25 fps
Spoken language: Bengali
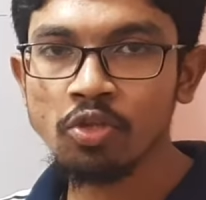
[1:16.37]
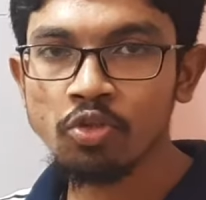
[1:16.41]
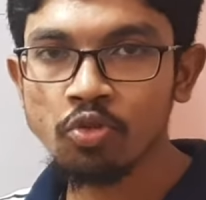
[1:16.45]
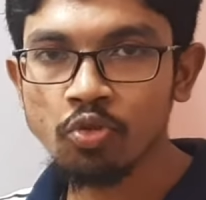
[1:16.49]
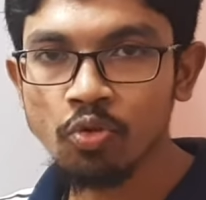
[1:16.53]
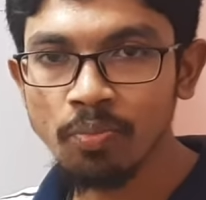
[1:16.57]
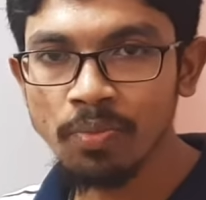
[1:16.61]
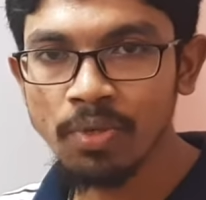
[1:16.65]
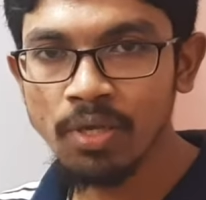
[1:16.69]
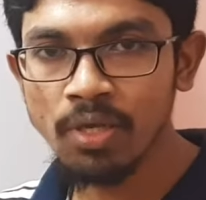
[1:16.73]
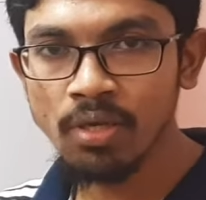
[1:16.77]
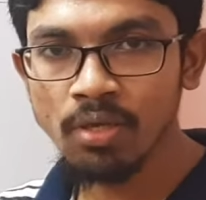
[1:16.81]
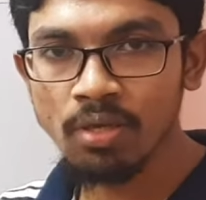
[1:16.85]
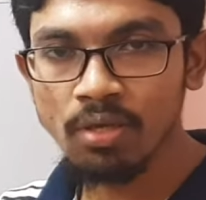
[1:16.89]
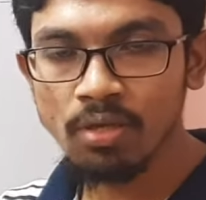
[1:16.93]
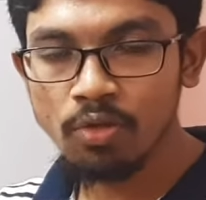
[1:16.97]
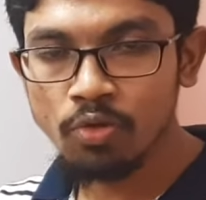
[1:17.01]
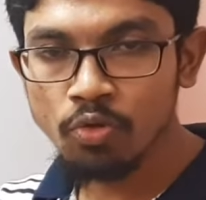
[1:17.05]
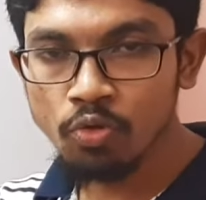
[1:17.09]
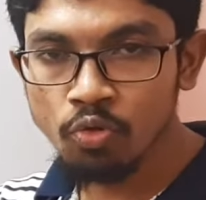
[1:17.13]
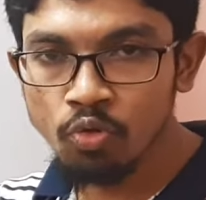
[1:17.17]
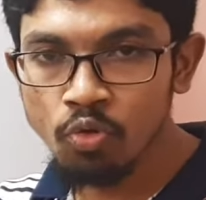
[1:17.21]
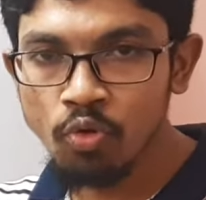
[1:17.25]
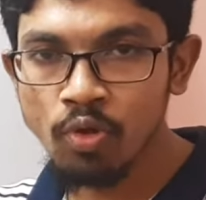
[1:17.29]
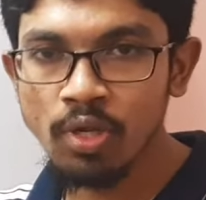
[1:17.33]
তুমি
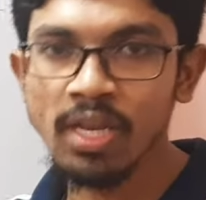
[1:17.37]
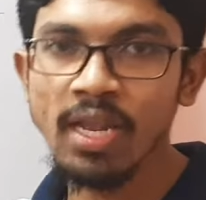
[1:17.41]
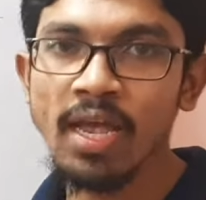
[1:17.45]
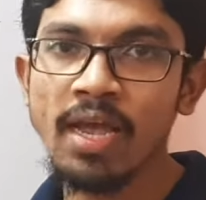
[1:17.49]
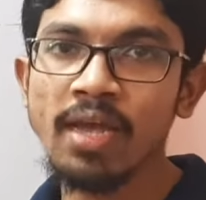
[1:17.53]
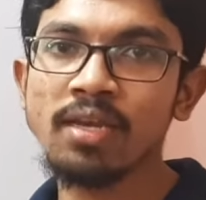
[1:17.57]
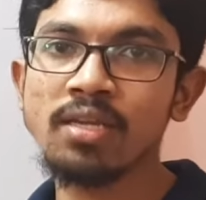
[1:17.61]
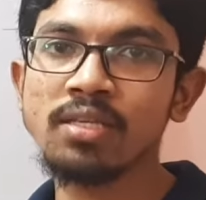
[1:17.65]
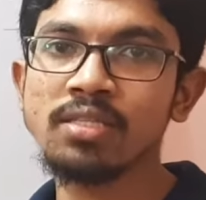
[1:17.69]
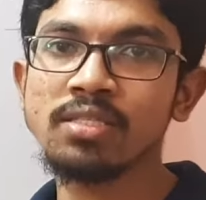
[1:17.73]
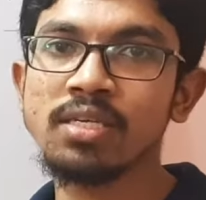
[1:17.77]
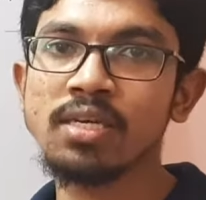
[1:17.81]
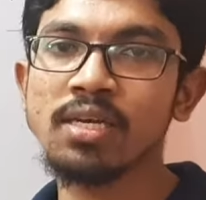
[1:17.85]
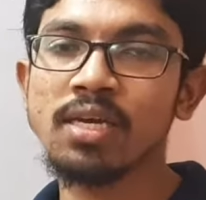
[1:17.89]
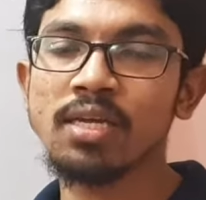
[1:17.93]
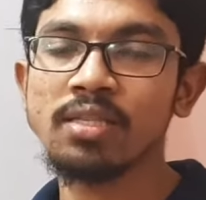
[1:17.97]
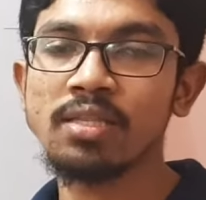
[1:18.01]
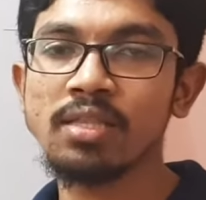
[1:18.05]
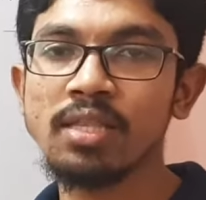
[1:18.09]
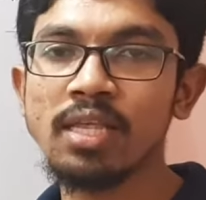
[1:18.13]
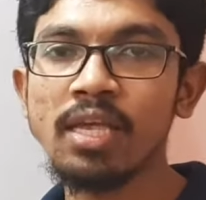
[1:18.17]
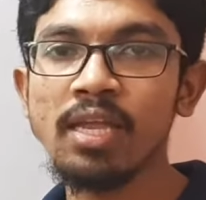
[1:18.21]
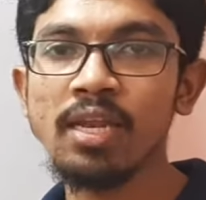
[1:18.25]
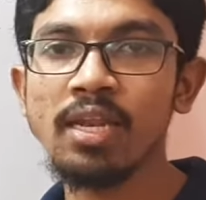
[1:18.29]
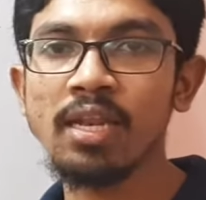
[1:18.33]
দুই লাইনের জায়গায়
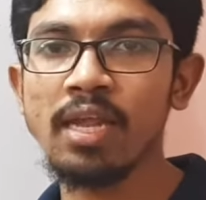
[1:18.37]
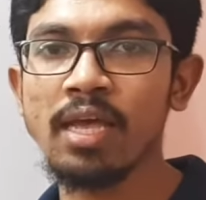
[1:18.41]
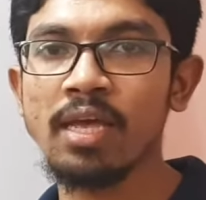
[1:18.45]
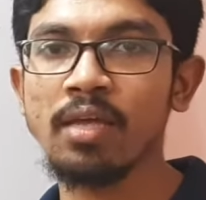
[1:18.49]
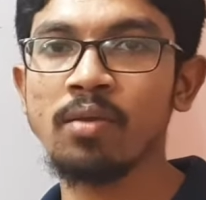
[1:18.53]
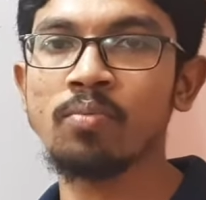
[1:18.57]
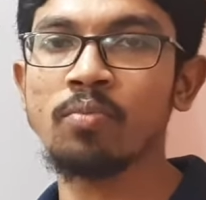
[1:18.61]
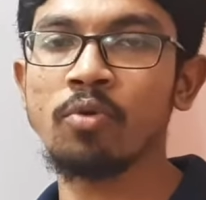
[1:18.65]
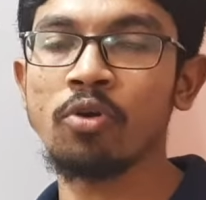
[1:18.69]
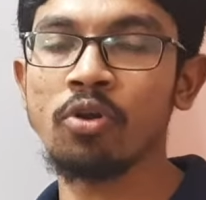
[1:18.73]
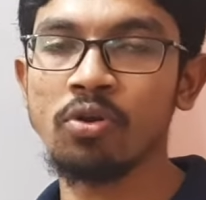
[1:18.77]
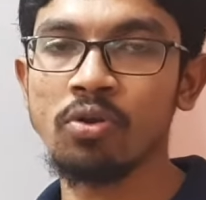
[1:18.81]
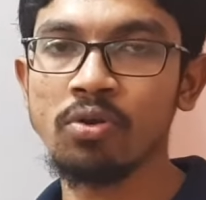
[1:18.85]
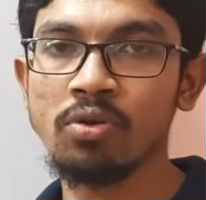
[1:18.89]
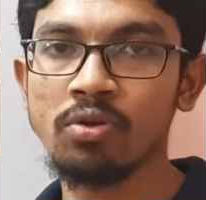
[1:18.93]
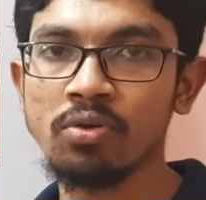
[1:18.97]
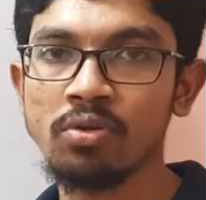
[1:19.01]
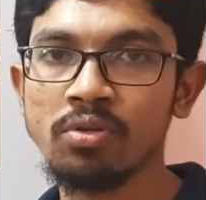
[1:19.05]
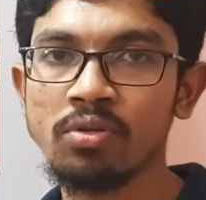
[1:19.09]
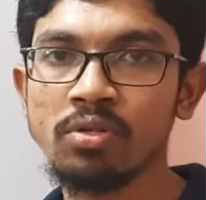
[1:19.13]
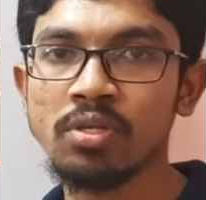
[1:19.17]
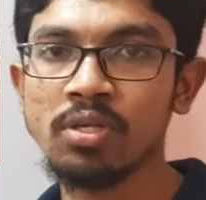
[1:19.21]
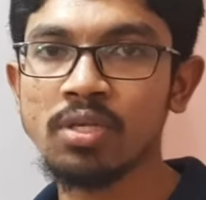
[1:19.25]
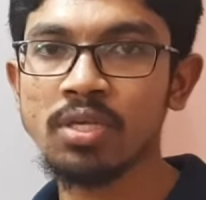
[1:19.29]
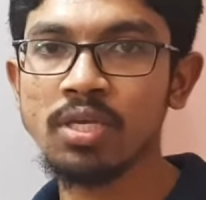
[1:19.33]
তিন লাইন বলো
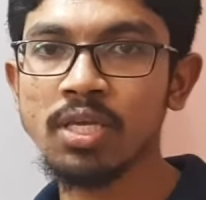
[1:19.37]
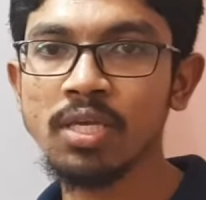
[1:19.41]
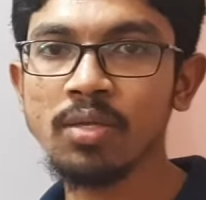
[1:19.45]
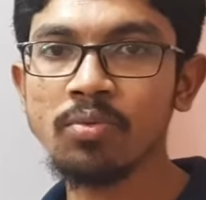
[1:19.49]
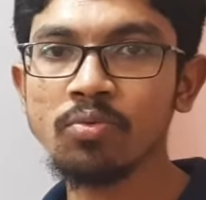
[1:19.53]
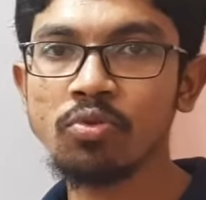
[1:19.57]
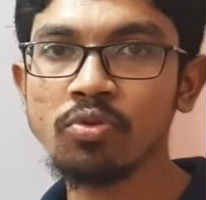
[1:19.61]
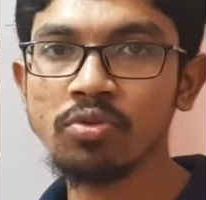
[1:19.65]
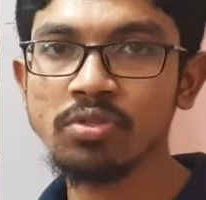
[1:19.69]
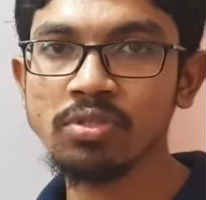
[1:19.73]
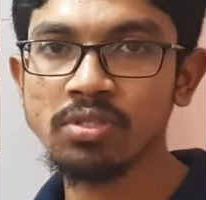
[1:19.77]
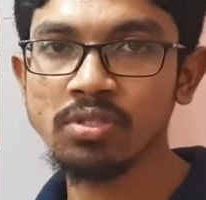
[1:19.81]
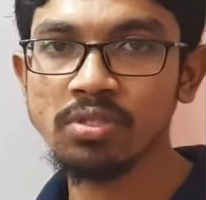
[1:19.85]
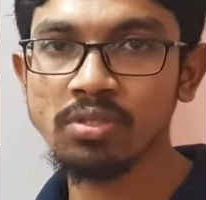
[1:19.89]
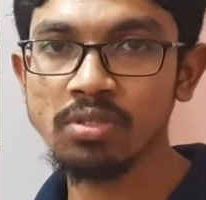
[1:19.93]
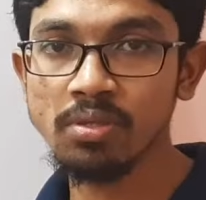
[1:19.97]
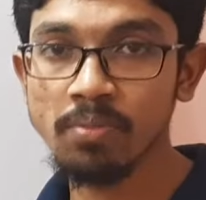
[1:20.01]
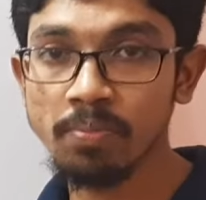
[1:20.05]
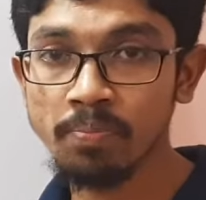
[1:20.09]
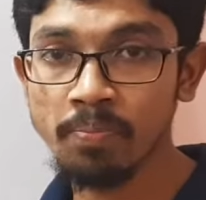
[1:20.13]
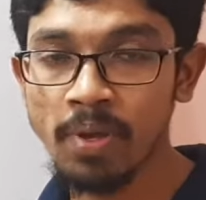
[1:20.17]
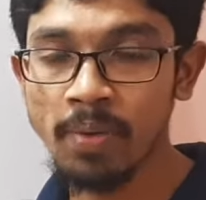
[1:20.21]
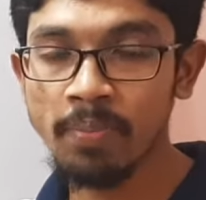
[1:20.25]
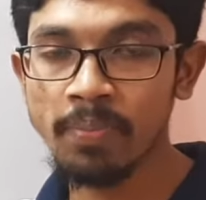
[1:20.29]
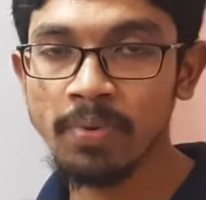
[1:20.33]
কিন্তু
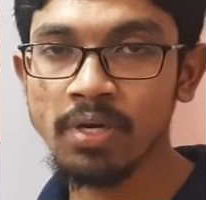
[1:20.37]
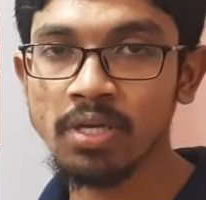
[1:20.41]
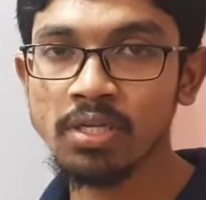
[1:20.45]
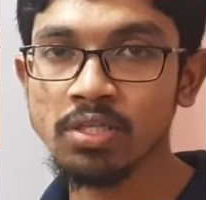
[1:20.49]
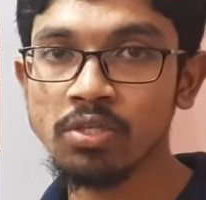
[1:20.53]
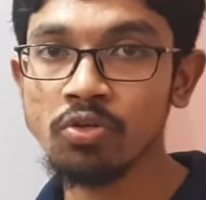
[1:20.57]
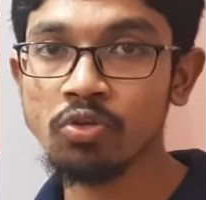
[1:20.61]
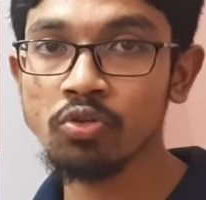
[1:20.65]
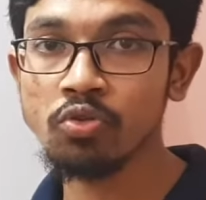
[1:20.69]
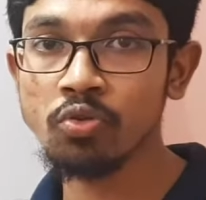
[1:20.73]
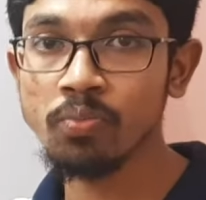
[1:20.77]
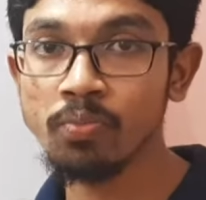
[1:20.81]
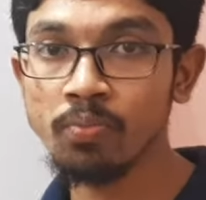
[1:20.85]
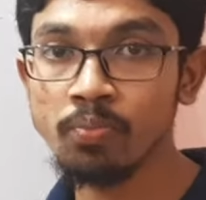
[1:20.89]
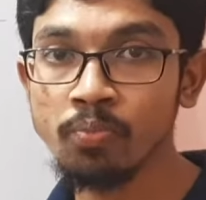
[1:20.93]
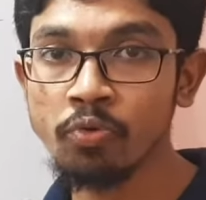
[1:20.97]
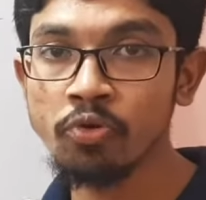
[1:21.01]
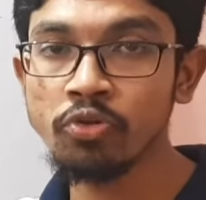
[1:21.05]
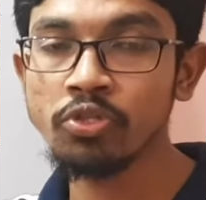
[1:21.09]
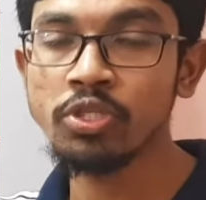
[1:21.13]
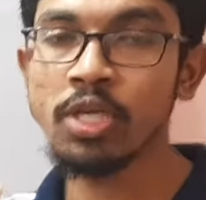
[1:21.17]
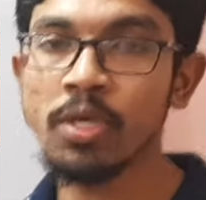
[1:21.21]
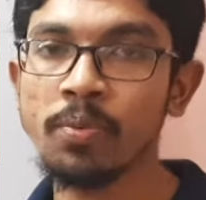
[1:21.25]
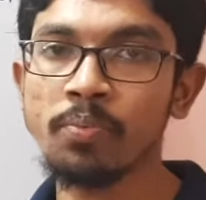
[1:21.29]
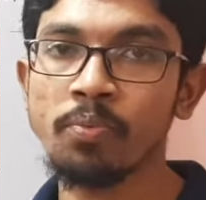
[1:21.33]
ব্যাপারটা যেন তুমি
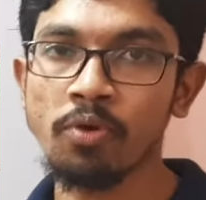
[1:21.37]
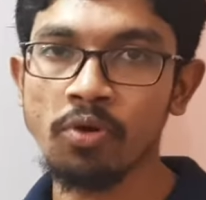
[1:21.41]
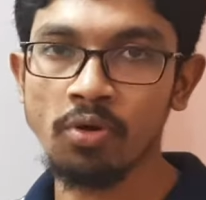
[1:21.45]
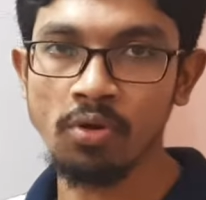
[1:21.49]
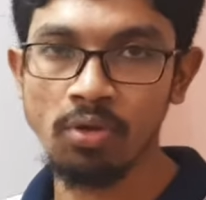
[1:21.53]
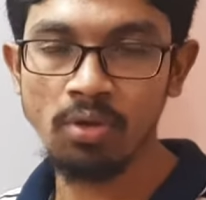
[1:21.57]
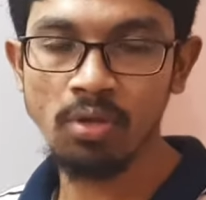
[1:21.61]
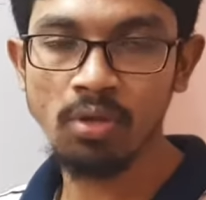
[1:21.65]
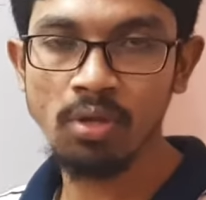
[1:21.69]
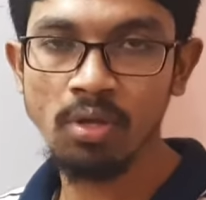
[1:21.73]
বুঝে পড়ো